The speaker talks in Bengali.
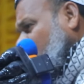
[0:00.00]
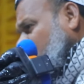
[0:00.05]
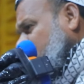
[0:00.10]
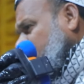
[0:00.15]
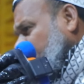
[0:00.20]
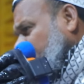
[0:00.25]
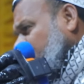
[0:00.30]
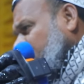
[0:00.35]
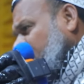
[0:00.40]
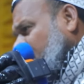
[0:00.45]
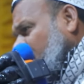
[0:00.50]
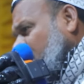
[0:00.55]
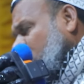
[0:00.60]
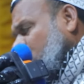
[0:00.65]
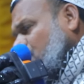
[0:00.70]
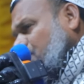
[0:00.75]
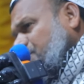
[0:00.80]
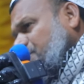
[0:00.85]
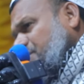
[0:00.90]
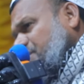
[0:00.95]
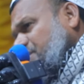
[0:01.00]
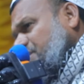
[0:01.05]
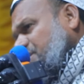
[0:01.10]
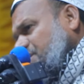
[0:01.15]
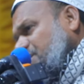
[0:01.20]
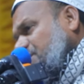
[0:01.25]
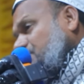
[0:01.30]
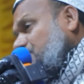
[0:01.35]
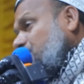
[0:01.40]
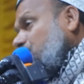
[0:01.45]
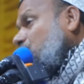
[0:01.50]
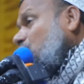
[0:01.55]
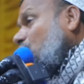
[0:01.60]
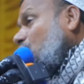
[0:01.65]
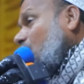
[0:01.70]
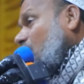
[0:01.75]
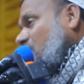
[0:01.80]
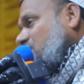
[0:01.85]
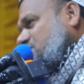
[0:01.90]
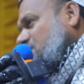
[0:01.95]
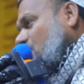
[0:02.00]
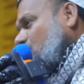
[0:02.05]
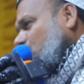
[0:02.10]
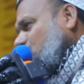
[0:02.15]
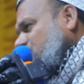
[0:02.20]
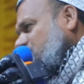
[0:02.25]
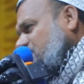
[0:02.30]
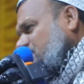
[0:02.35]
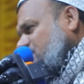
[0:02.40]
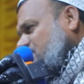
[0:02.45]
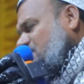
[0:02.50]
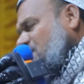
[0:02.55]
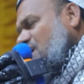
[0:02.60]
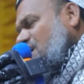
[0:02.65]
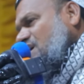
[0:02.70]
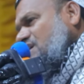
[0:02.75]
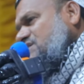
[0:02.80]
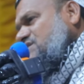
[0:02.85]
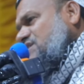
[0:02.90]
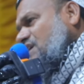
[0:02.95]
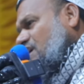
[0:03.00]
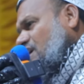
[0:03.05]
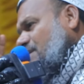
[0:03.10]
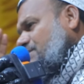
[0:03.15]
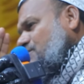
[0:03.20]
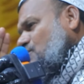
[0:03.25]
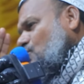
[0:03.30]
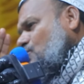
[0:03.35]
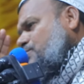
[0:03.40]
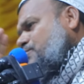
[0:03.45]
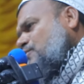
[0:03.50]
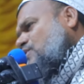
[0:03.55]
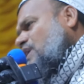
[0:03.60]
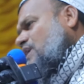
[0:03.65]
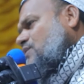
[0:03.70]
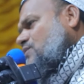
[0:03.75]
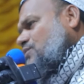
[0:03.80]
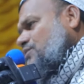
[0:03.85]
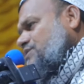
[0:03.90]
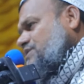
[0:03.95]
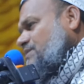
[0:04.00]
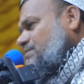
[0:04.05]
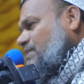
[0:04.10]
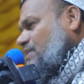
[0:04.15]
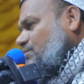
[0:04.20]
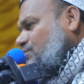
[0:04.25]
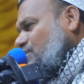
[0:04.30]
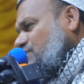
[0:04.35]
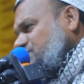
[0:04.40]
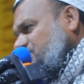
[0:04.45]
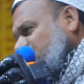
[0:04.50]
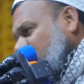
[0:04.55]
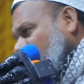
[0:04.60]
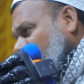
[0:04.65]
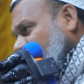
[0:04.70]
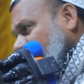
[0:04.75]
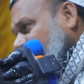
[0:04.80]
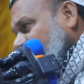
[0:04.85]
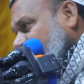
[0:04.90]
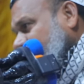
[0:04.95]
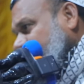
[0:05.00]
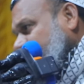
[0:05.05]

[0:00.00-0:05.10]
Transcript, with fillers: আসবেনই একজন হিন্দুরও আসা উচিত যারা আমি উপকার করতে পারবো ইনশাল্লাহ